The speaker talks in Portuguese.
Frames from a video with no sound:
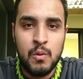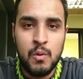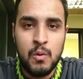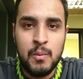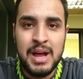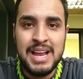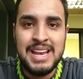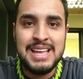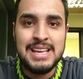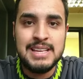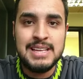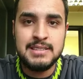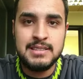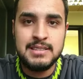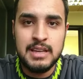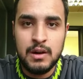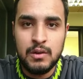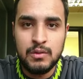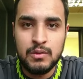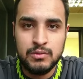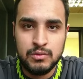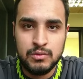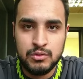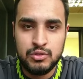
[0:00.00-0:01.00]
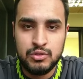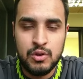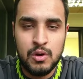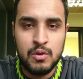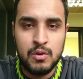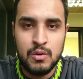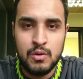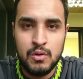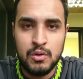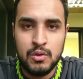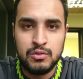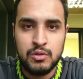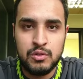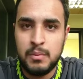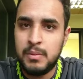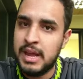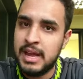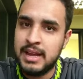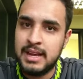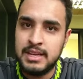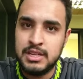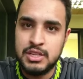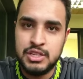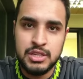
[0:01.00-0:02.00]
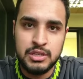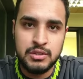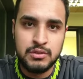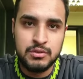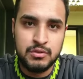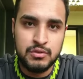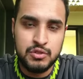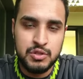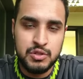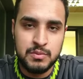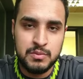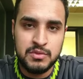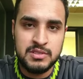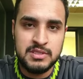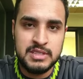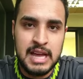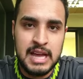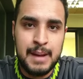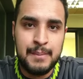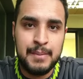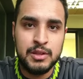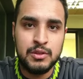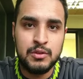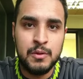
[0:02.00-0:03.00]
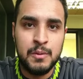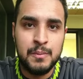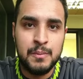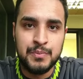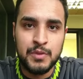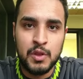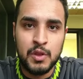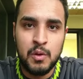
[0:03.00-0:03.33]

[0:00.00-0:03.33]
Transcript: uma lesão no jogo contra o Bragantino no último sábado,